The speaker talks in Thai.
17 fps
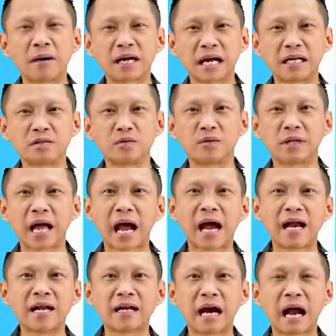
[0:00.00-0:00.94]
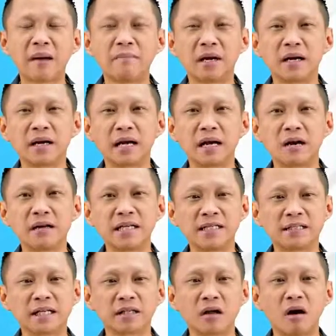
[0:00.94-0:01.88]
ประกาศสุดท้ายนะครับ นักเรียนก็
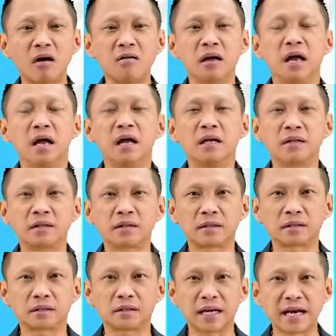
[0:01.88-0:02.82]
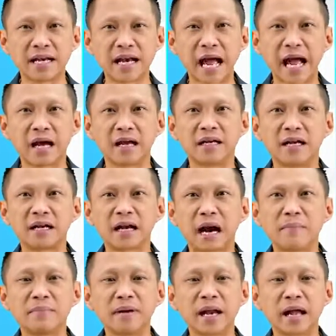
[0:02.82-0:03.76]
ยังจะต้องตระหนักนะค
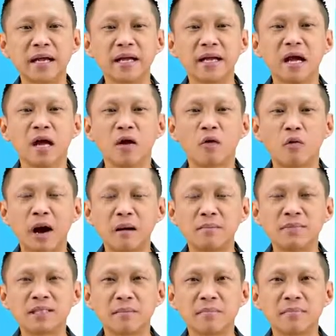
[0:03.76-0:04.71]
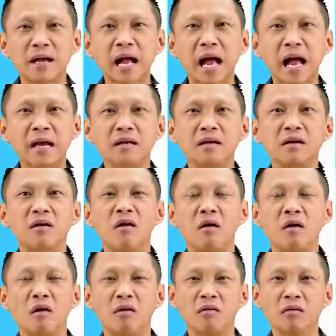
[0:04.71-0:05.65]
รับในความสำคัญข
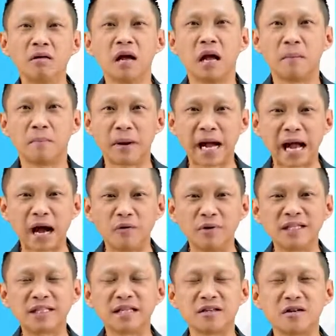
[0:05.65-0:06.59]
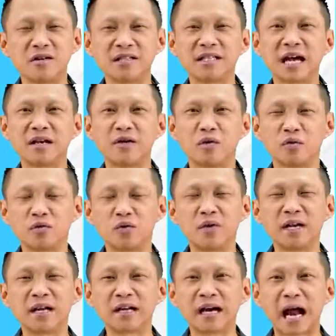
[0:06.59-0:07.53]
องมหาเวสสันดรชาดก
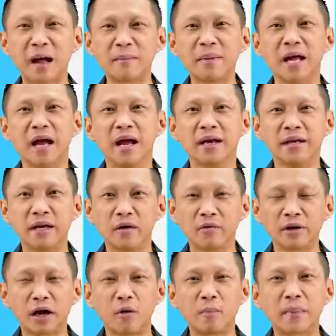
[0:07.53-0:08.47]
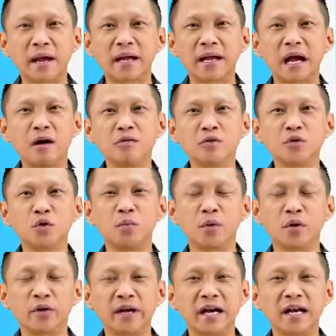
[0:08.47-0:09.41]
ด้วยนะครับ เดี๋ยวเราไปเข้าสู่
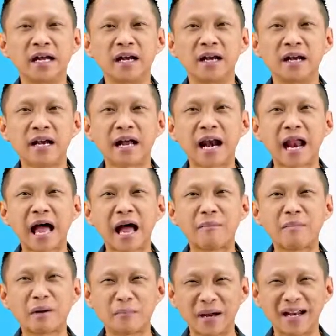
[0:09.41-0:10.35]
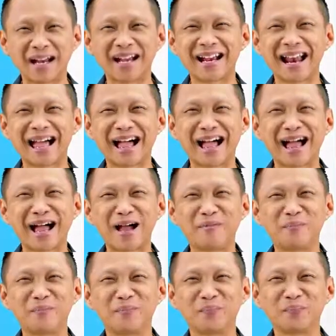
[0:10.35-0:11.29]
บทเรียนกันเลยนะครับ เอาไปเลยครับ